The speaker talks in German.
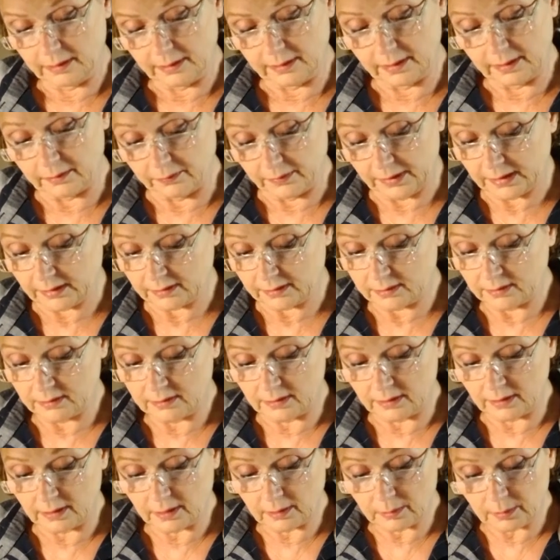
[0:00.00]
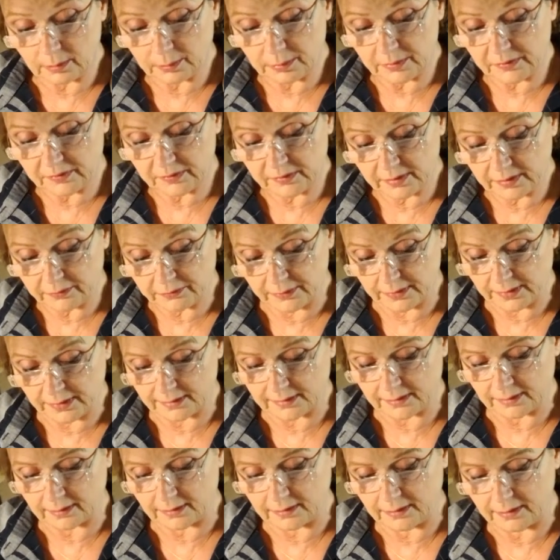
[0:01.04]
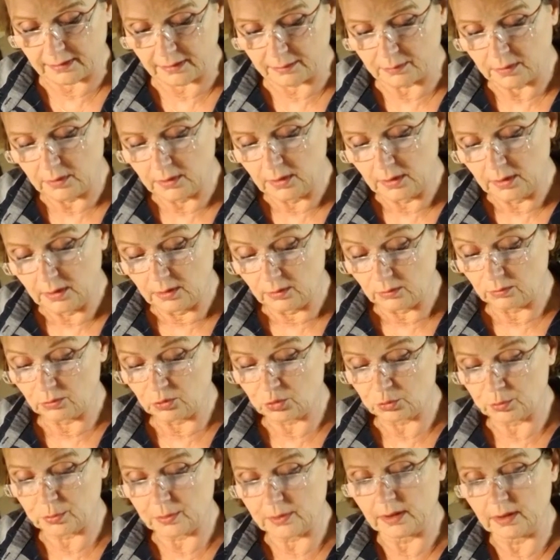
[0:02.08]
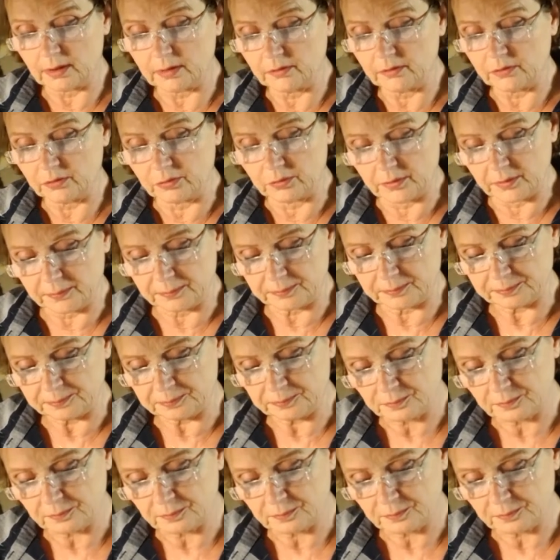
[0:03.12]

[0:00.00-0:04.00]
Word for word: Er wartete aber, bis der Vater kam und sprach zu ihm.